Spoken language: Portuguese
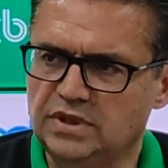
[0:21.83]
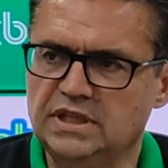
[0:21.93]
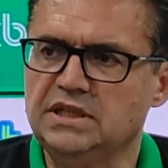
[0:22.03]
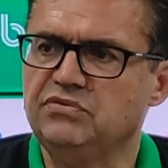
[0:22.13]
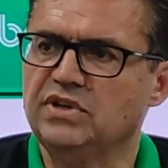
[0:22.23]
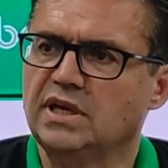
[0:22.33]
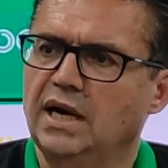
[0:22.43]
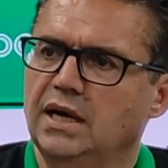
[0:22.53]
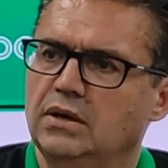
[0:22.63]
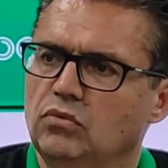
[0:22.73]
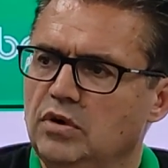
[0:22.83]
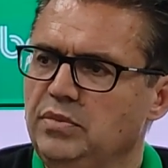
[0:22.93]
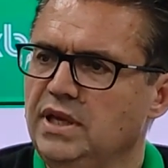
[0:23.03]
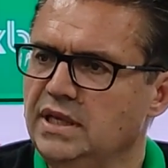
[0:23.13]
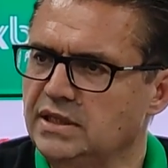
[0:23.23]
identificar o
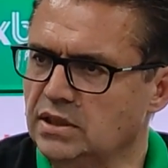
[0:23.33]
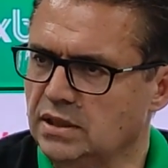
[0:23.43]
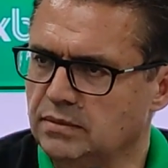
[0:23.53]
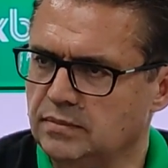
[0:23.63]
ambiente,